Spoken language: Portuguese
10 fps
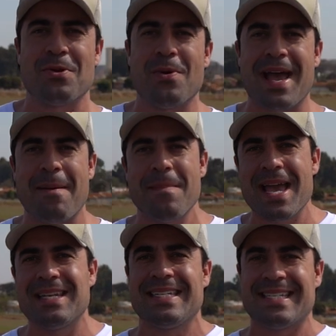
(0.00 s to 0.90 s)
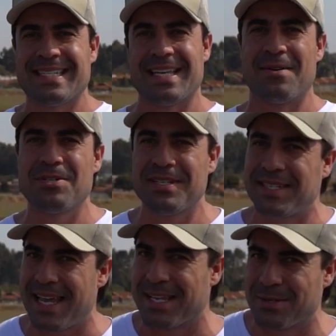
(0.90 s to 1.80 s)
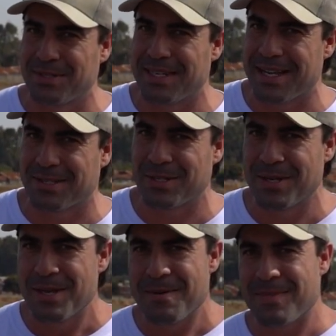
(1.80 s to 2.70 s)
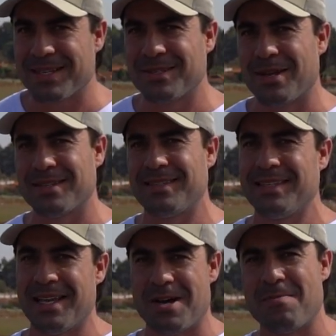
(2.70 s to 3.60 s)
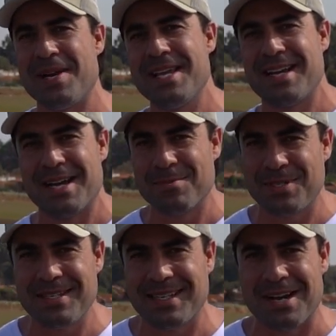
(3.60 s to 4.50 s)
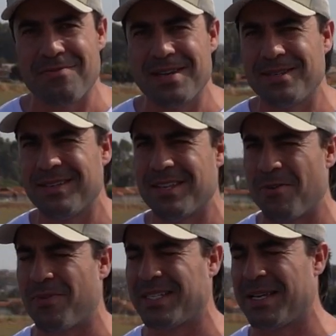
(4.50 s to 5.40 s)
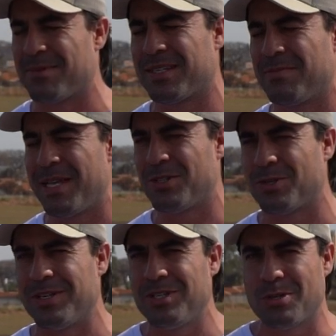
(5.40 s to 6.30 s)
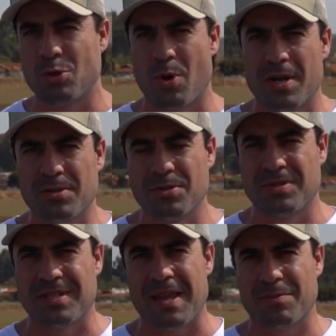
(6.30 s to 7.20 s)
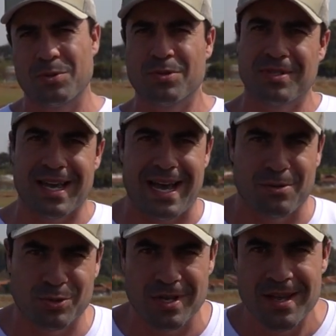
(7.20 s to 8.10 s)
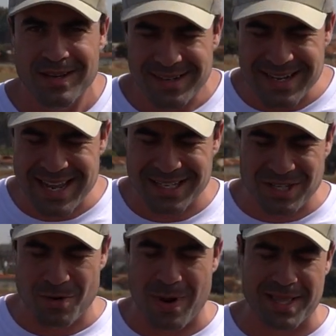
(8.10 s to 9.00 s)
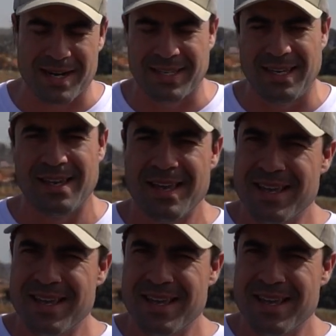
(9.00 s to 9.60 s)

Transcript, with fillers: é medição de 100 a 200, mas nós não brincamos em serviço, então fazemos as medições de todos os tempos dos carros, neste quadro aqui.